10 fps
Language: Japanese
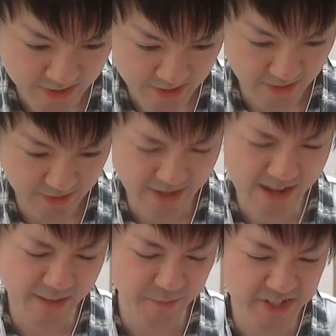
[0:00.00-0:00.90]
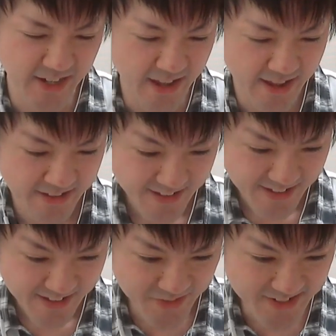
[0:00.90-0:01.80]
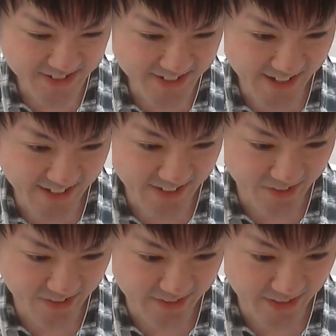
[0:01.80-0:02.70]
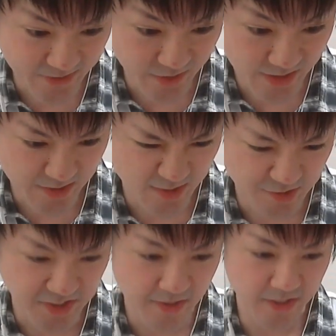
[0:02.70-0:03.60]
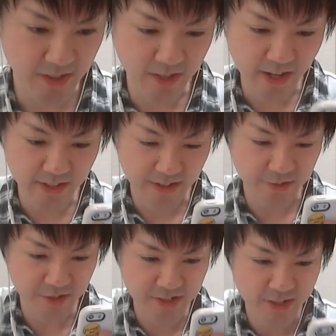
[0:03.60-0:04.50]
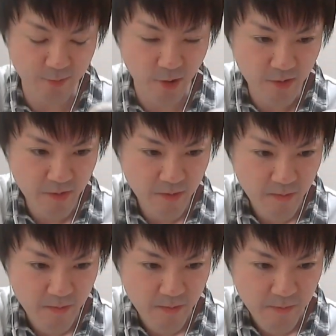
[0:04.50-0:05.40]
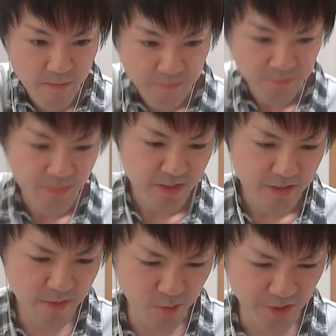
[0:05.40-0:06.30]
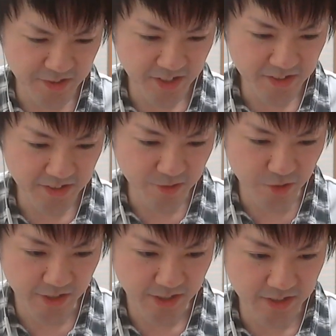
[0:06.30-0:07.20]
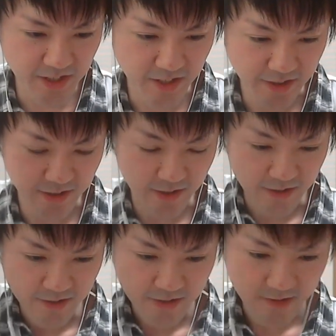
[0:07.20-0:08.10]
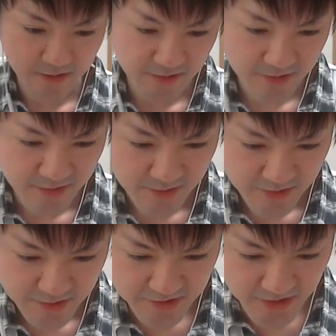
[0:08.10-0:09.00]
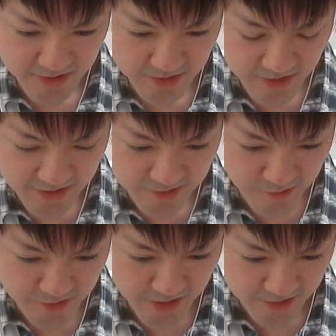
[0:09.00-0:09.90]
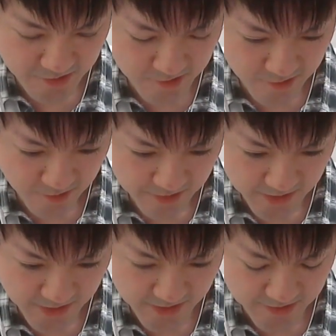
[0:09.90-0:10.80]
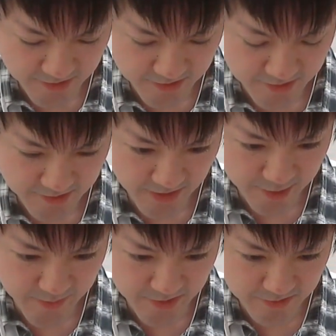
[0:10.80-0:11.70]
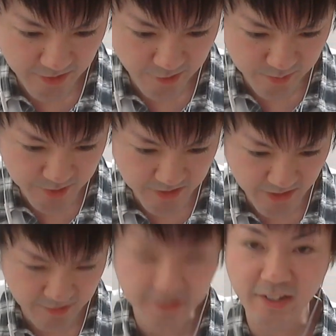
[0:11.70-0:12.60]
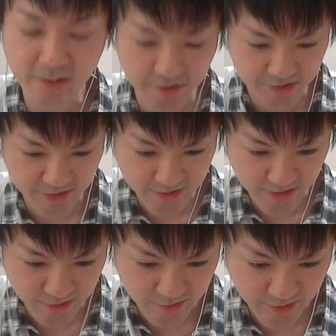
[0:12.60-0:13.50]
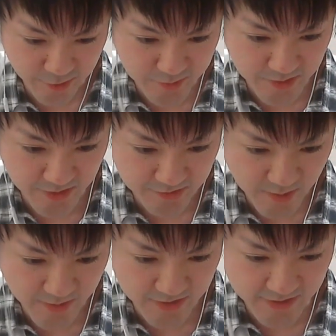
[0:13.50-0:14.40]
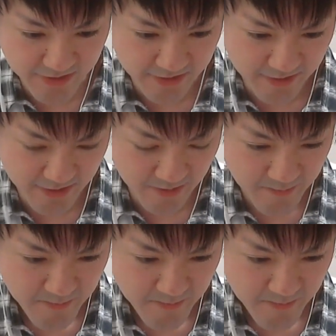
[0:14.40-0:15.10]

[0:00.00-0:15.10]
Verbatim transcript: したい。いやー、短いね。短いけど、なんとか、9000。痛いな、それにしても。でもこれ全体攻撃でいけへんかな。全体攻撃を入れつつ、なるべくね、ヨルムンガンドは最後に使いたいっていうか、ヨルムンガンド溜まってないから、